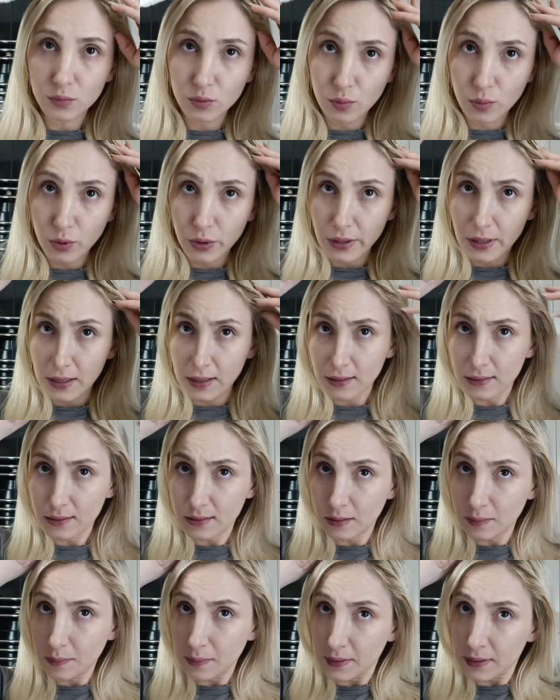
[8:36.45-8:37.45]
Bu
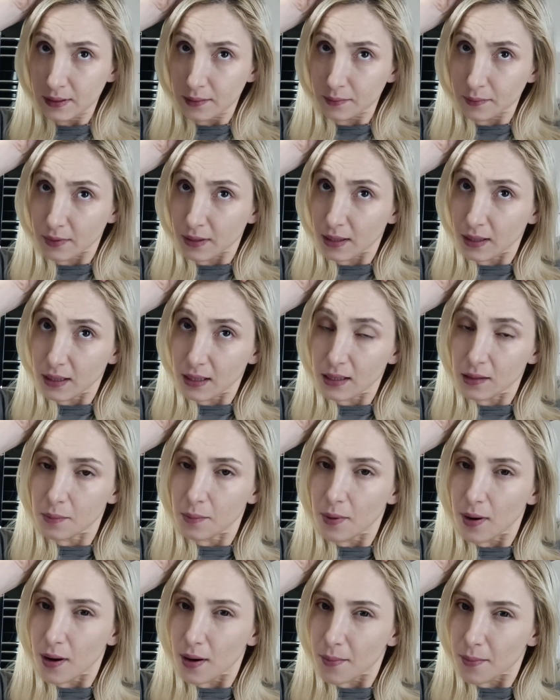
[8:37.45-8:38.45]
boyayı diplerimle
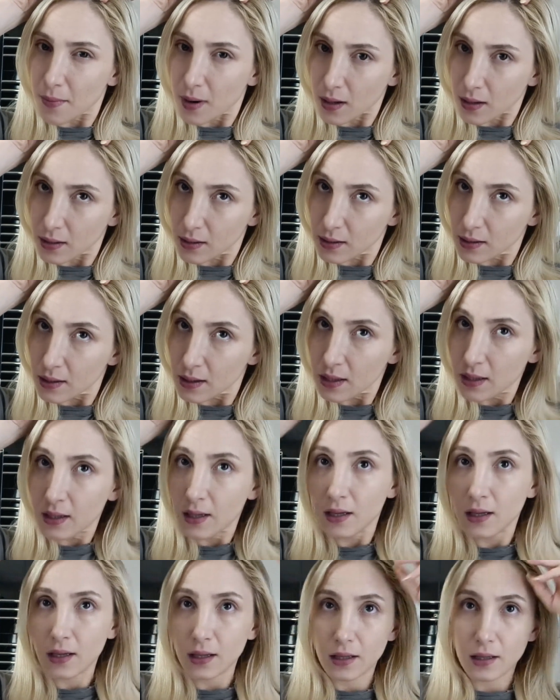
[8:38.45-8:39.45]
iki parmak
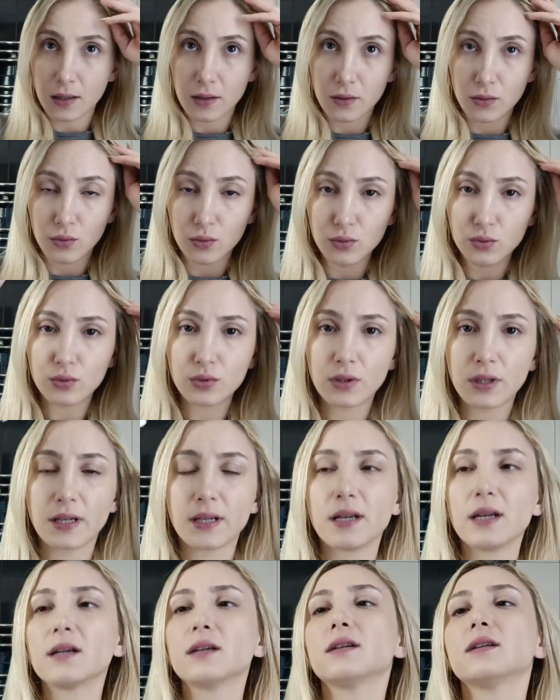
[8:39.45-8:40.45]
e,
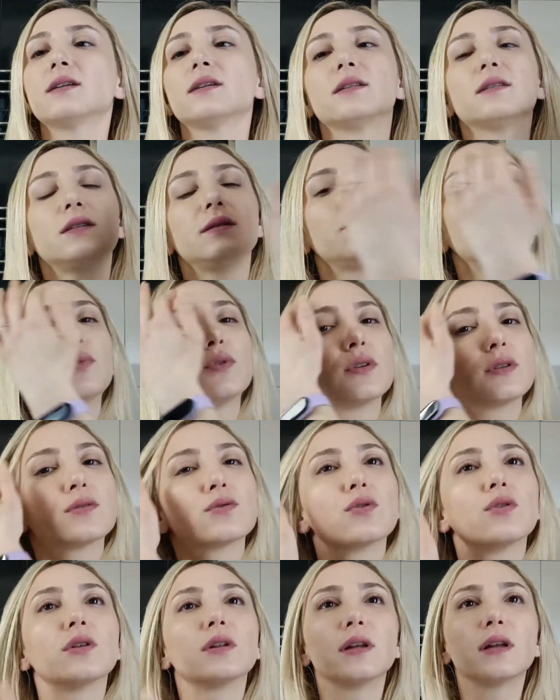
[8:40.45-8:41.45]
uygulayarak dip
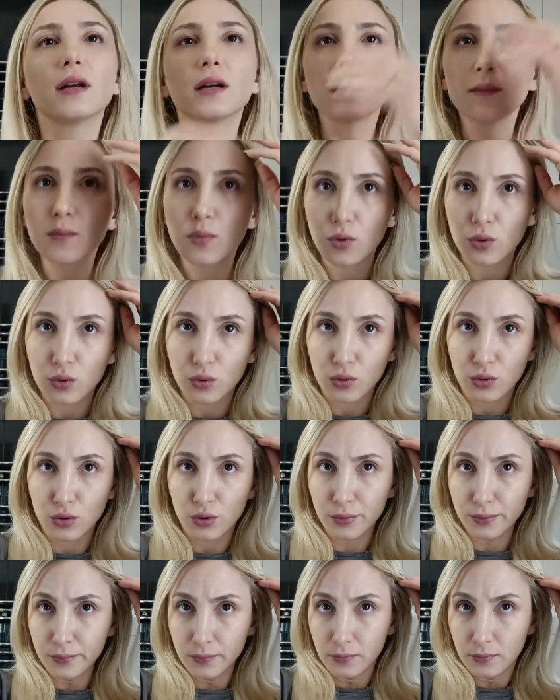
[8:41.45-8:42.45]
boyası olarak
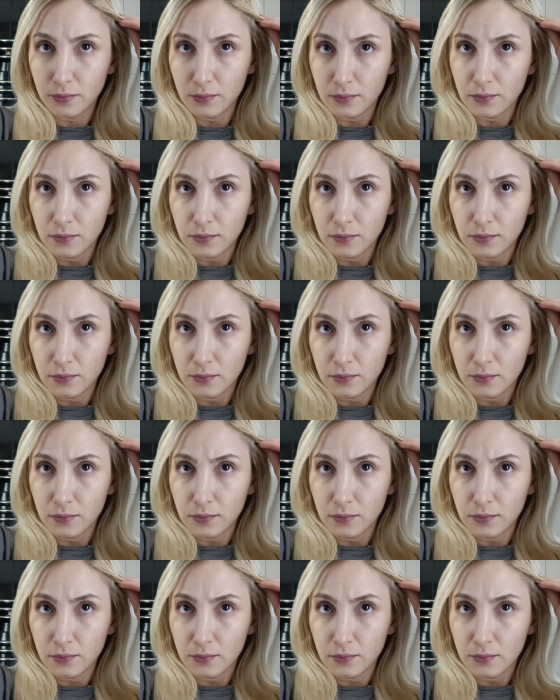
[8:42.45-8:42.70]
boyuyorum.